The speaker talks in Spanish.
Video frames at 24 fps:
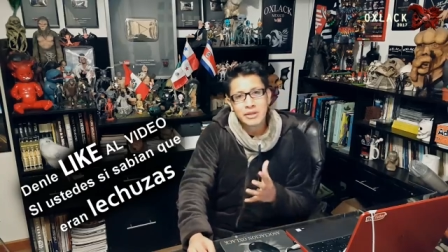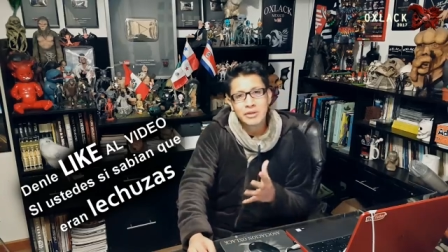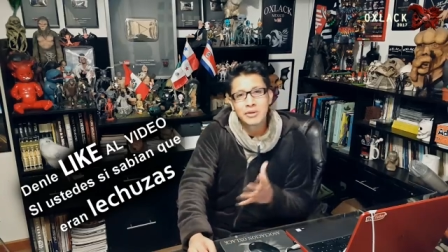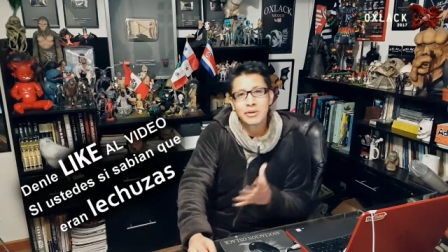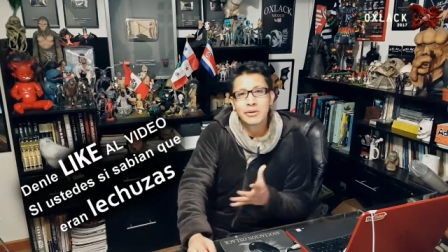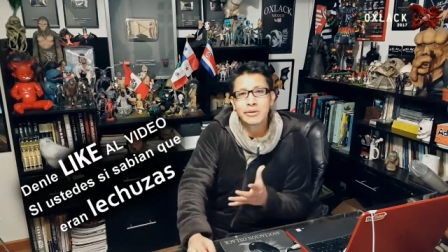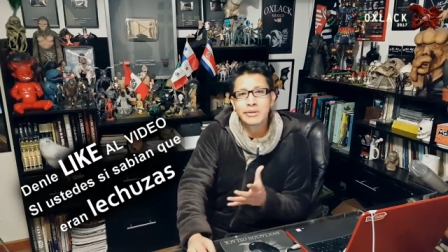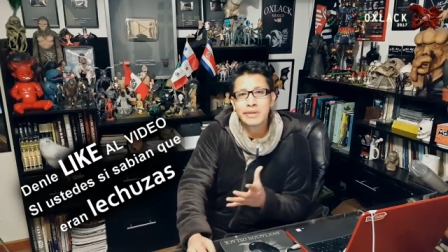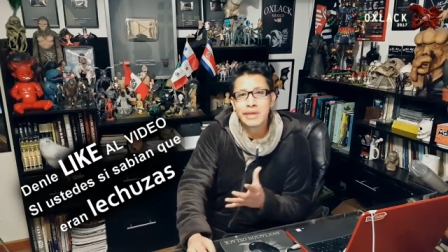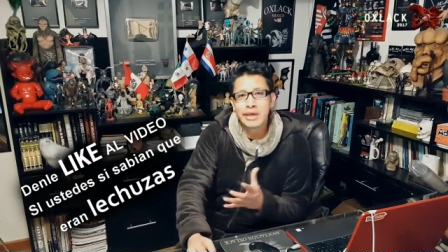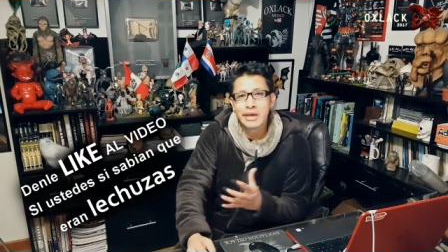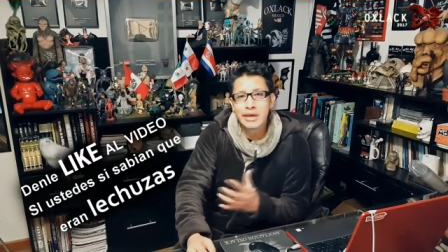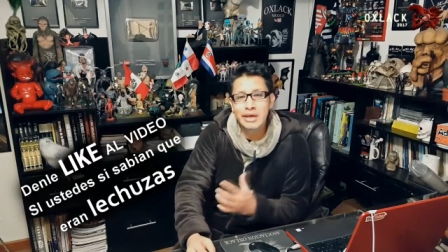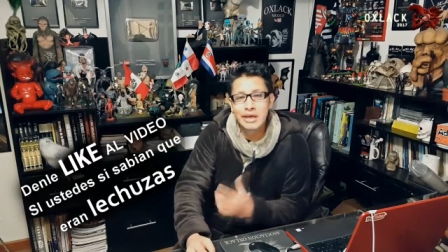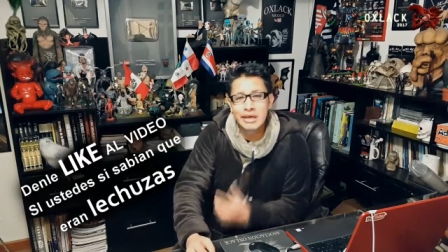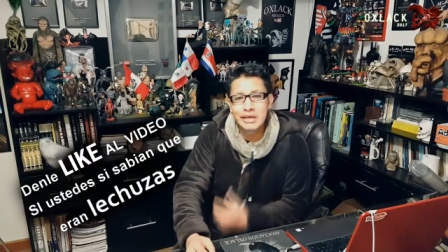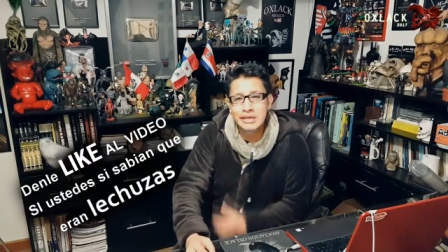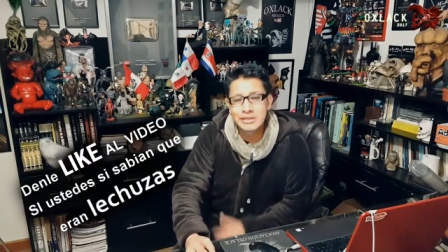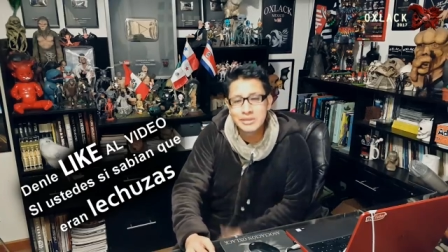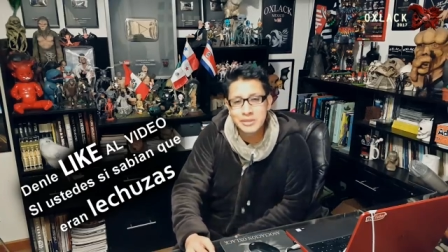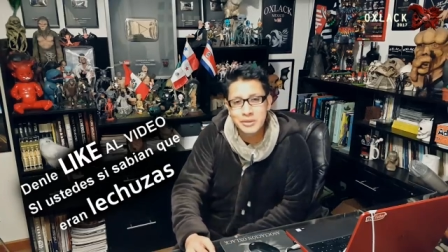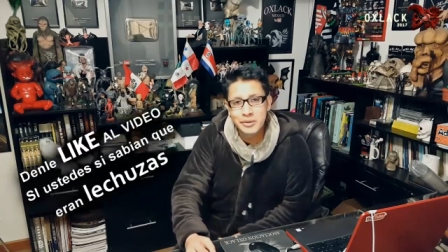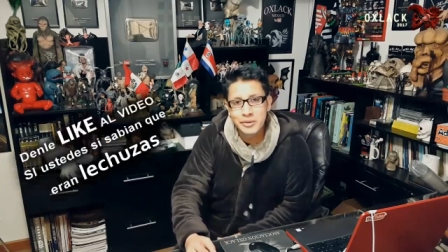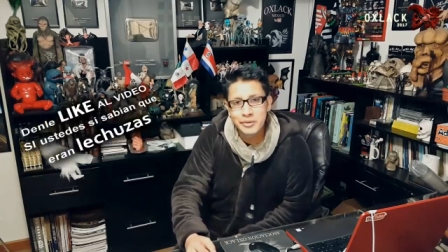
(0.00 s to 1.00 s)
donde
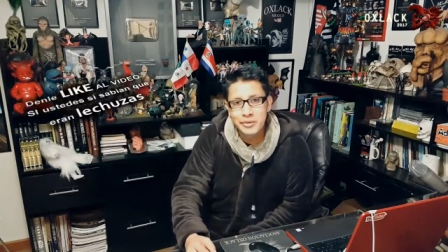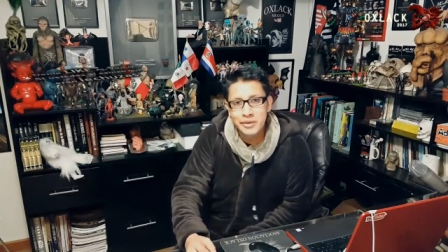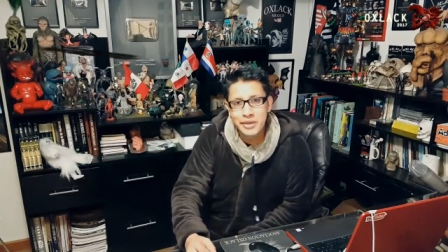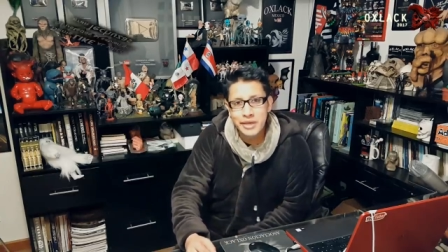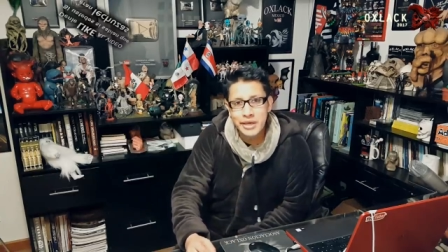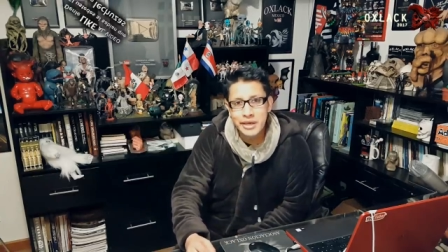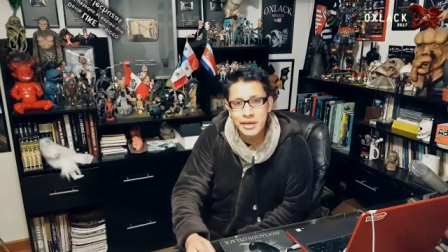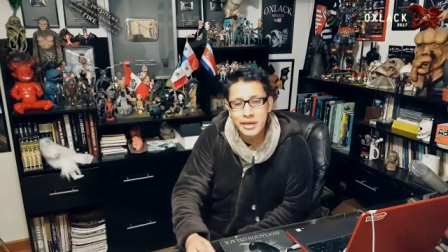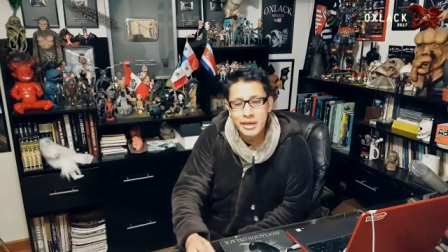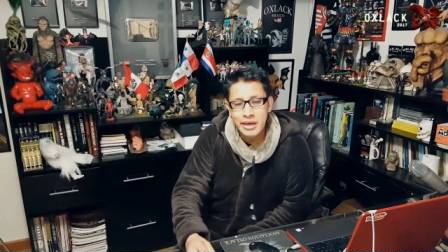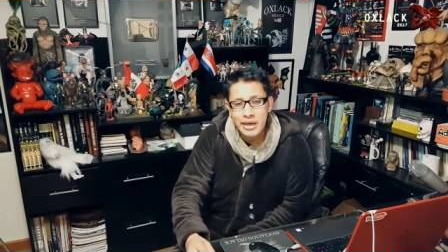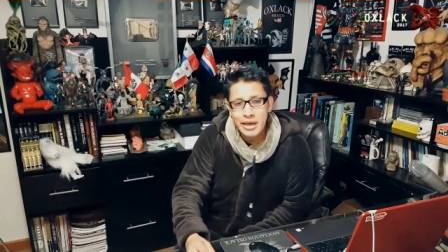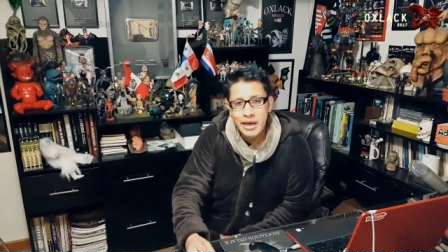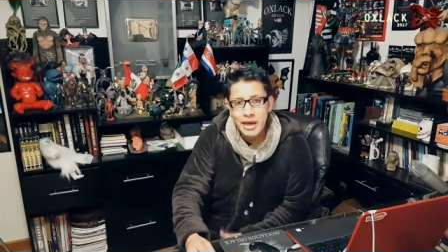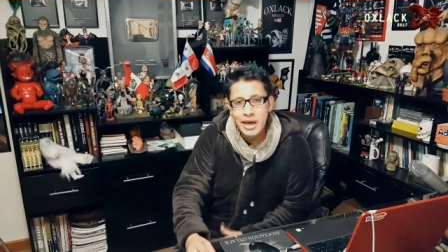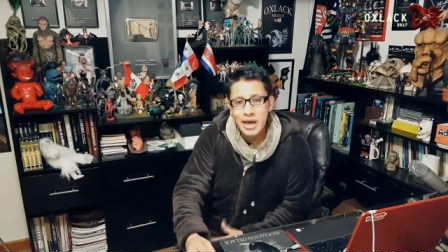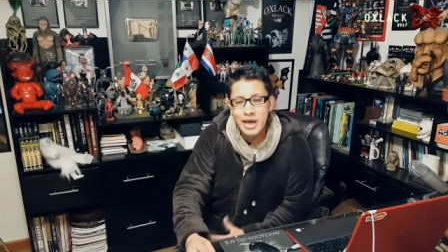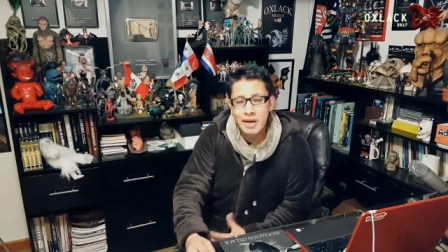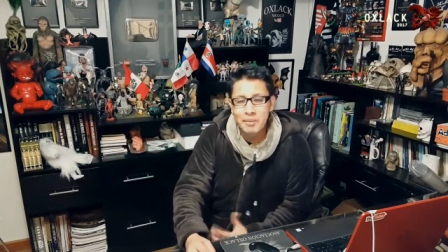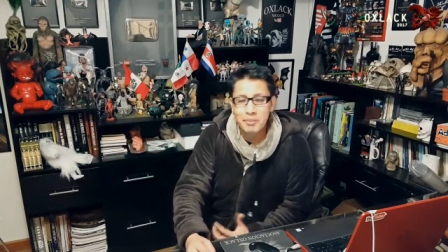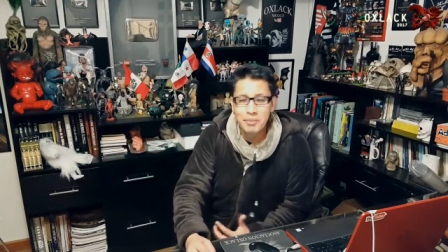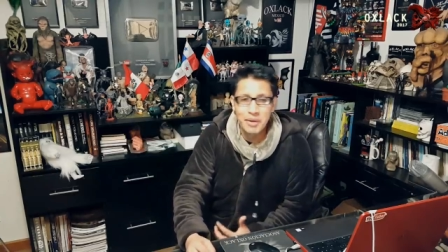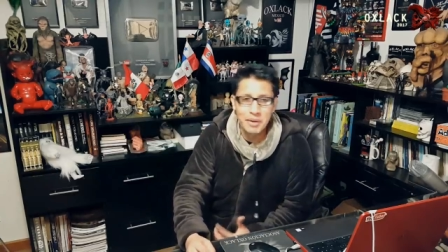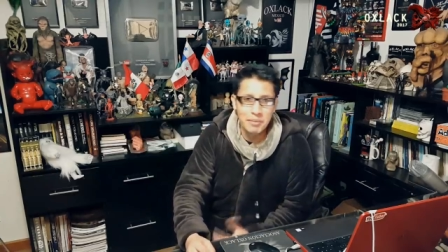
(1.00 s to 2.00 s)
escondí
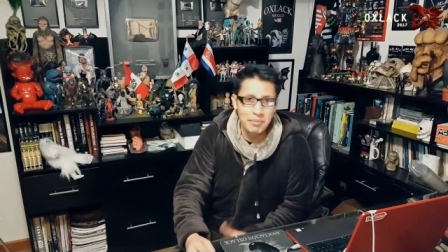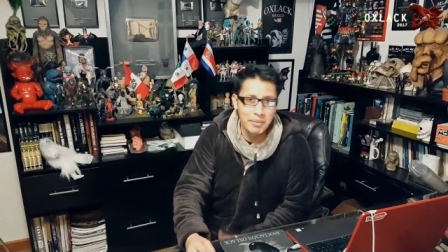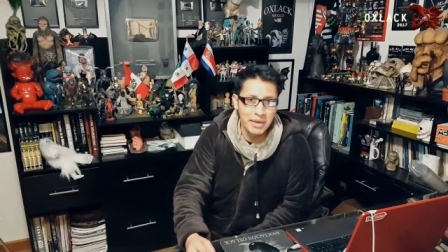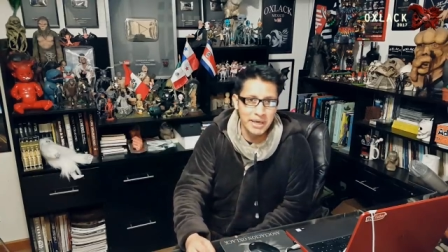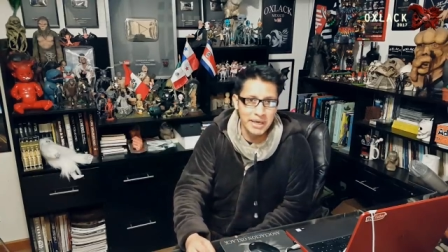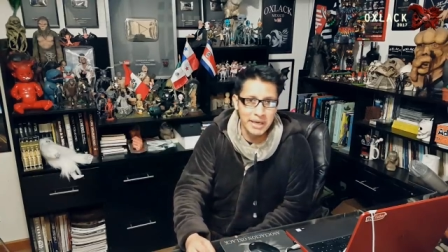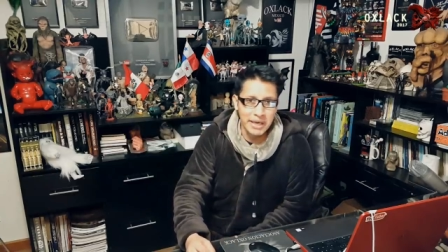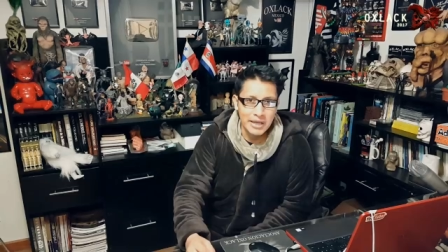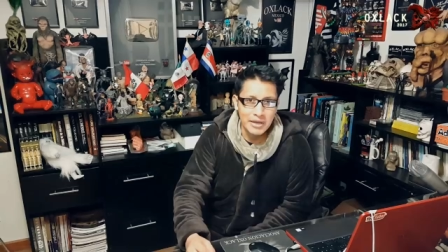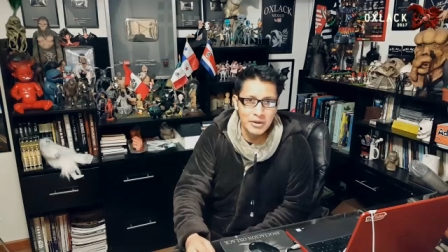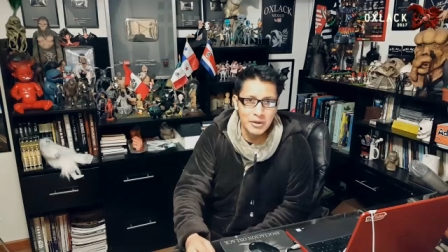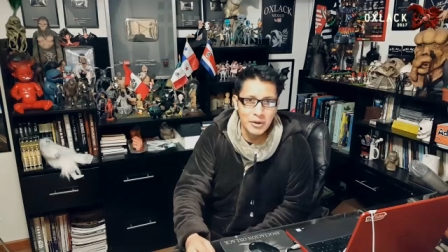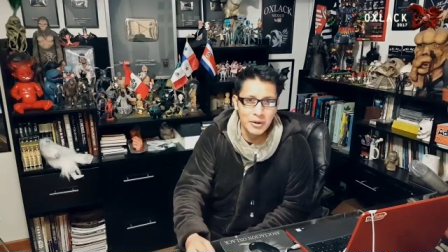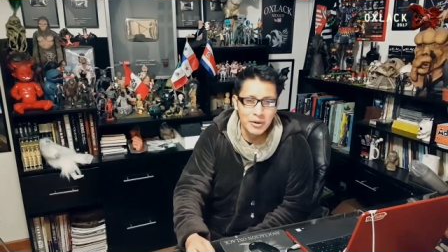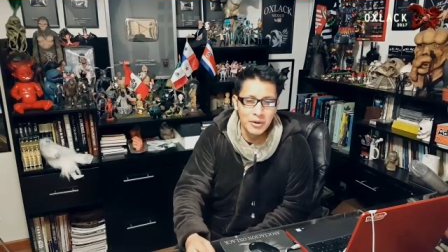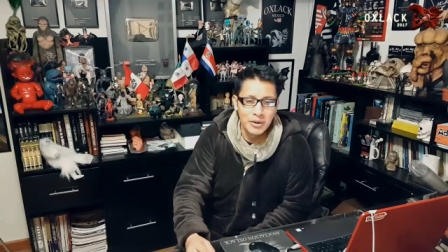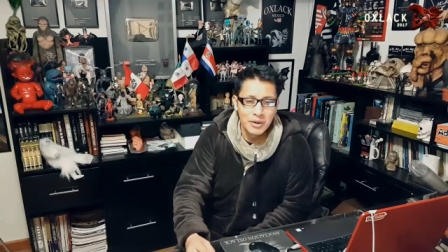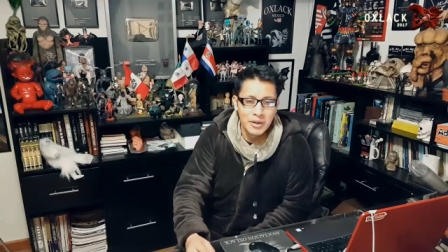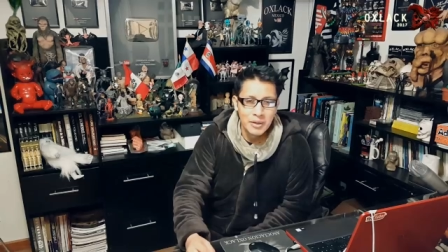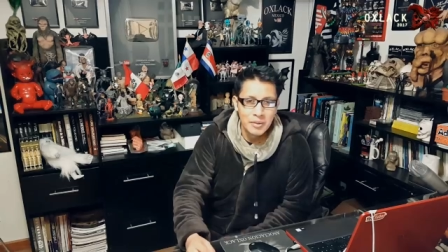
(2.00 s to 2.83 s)
a pie pequeño.